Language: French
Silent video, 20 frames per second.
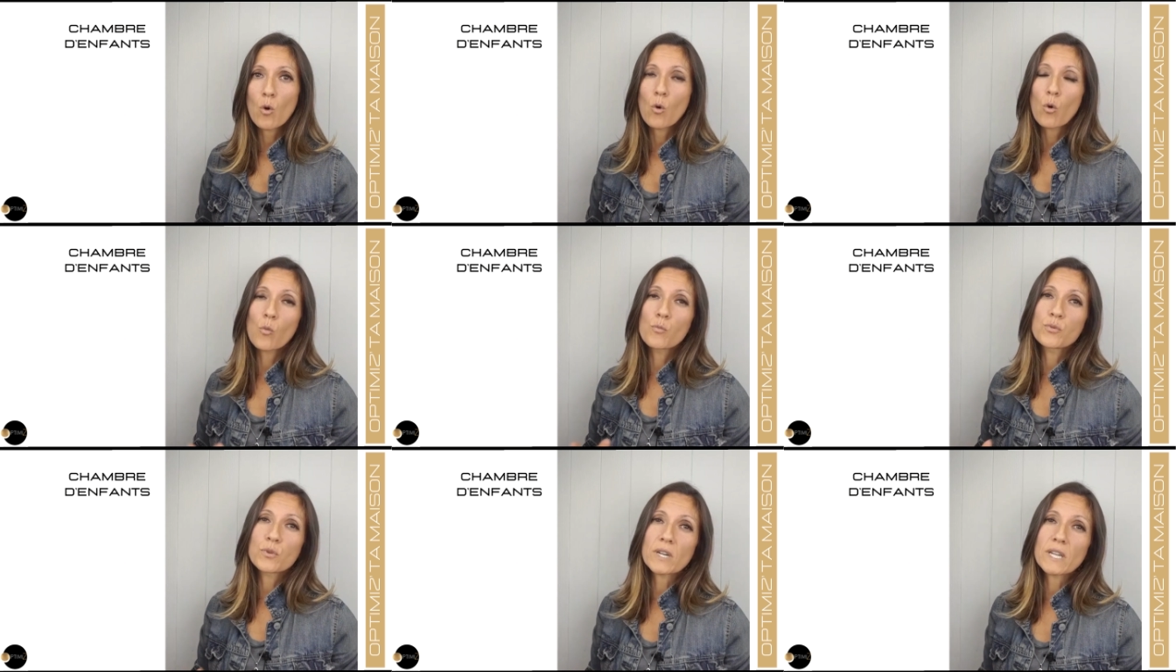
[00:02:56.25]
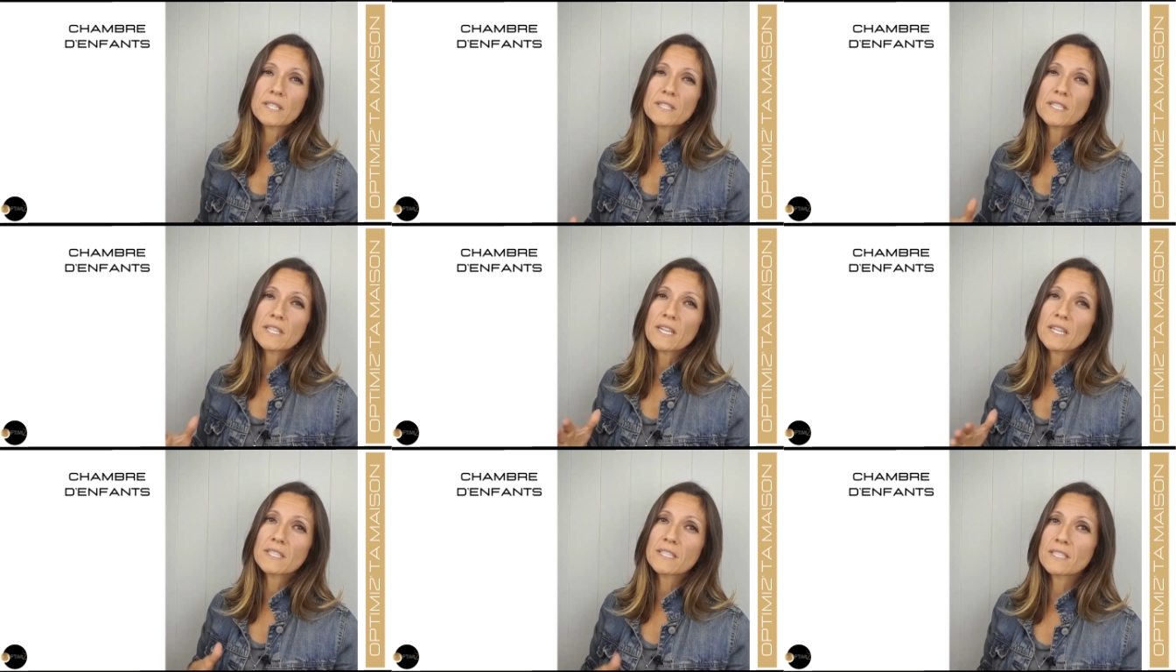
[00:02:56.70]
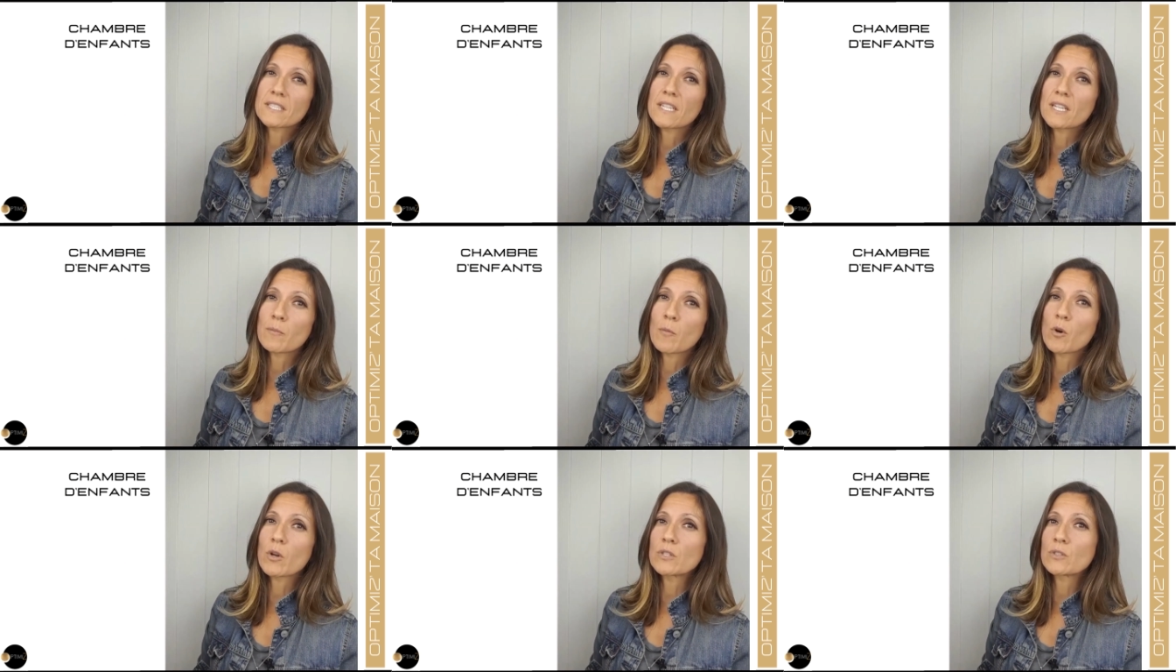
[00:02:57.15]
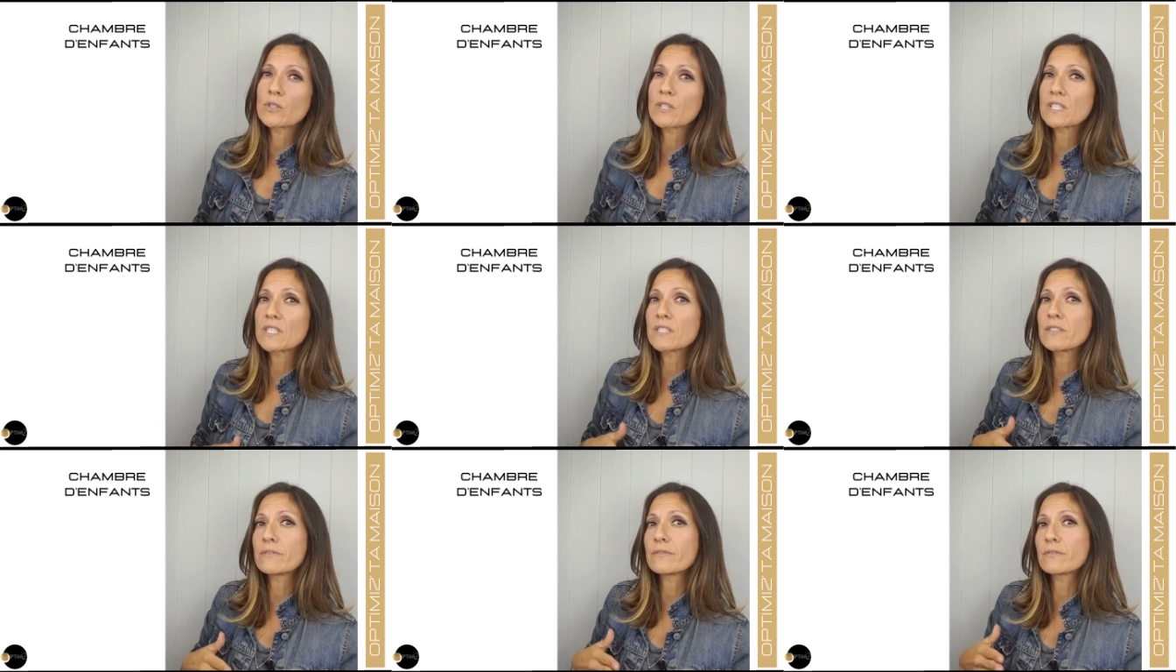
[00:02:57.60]
On pourrait intégrer des éléments
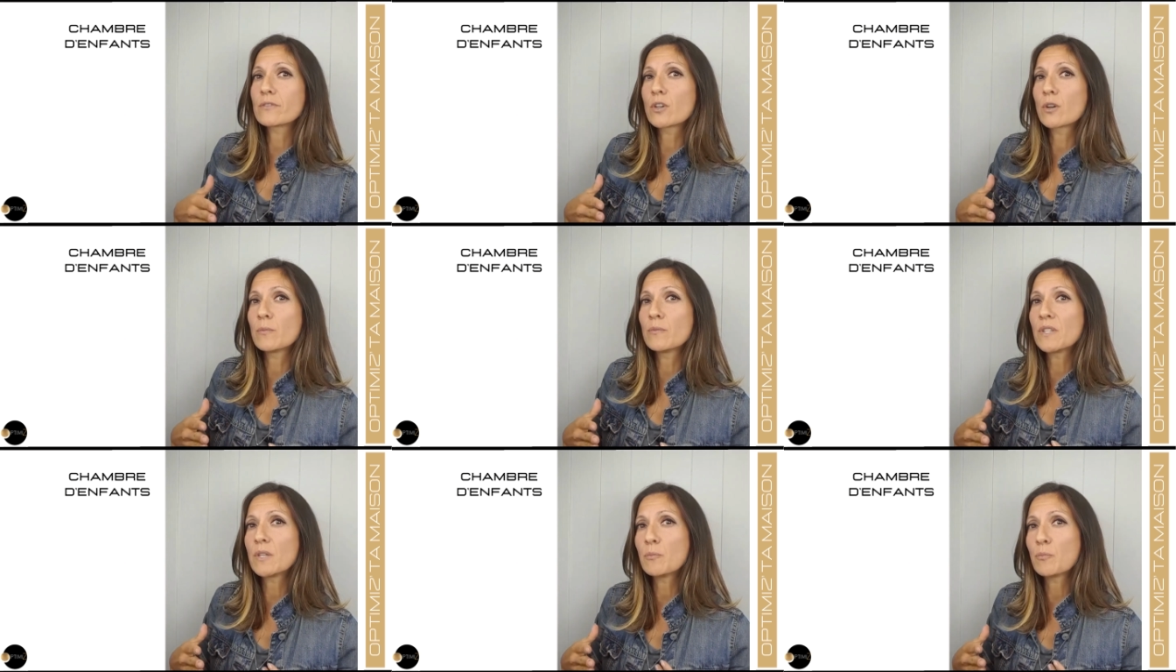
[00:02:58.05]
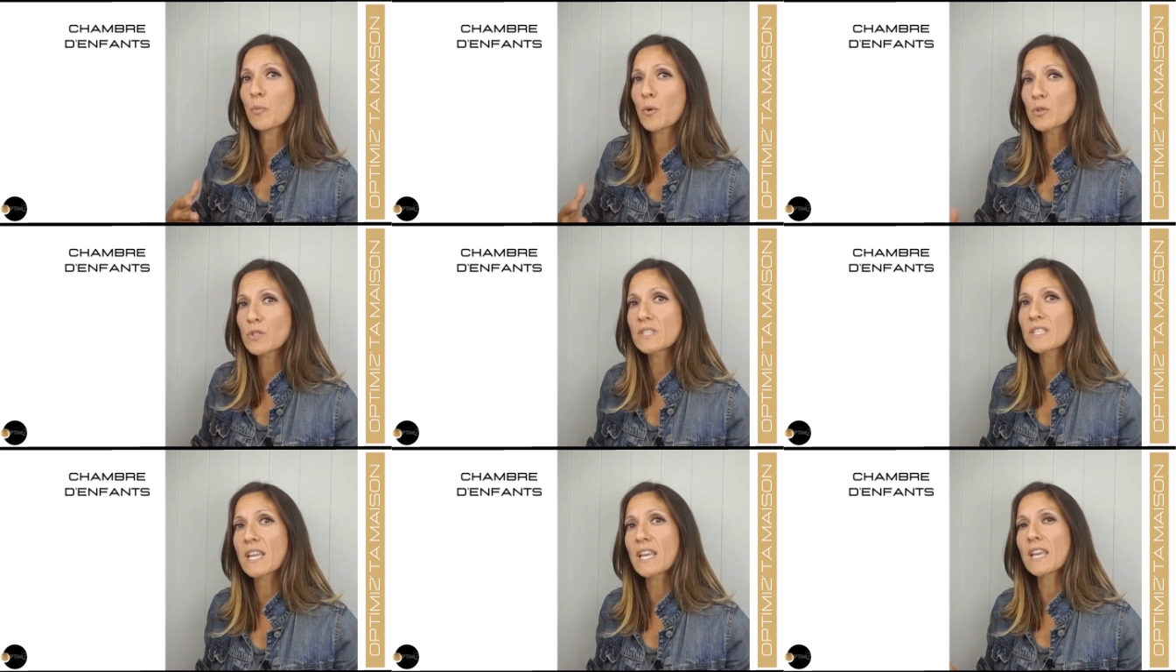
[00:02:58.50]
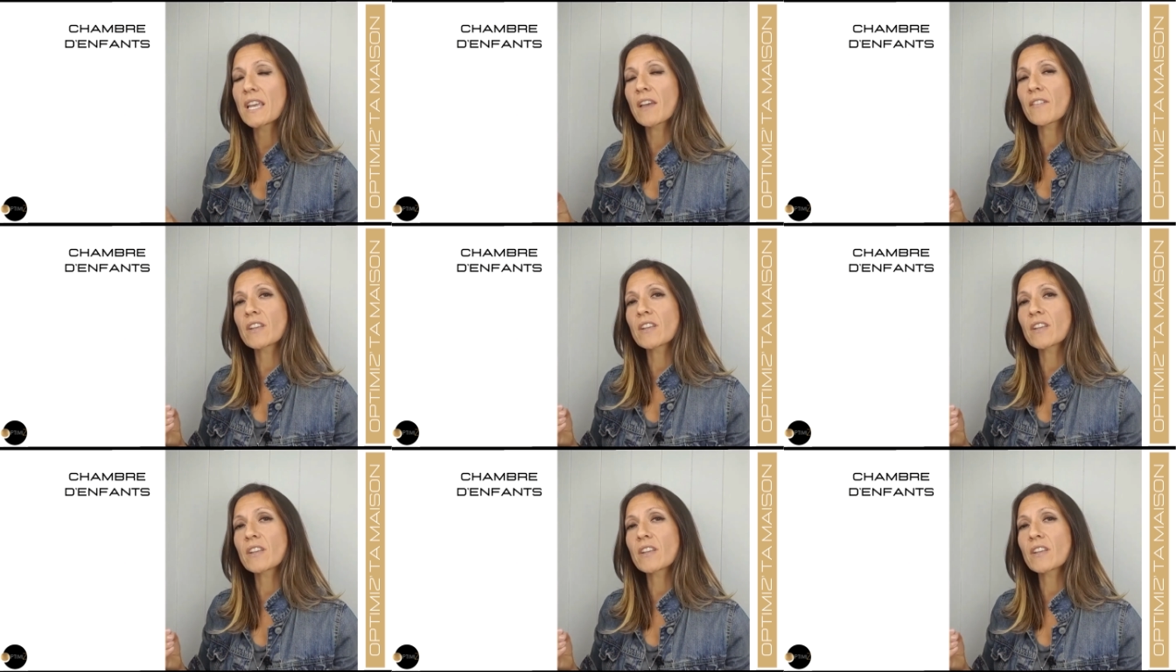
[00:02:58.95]
éducatifs comme des posters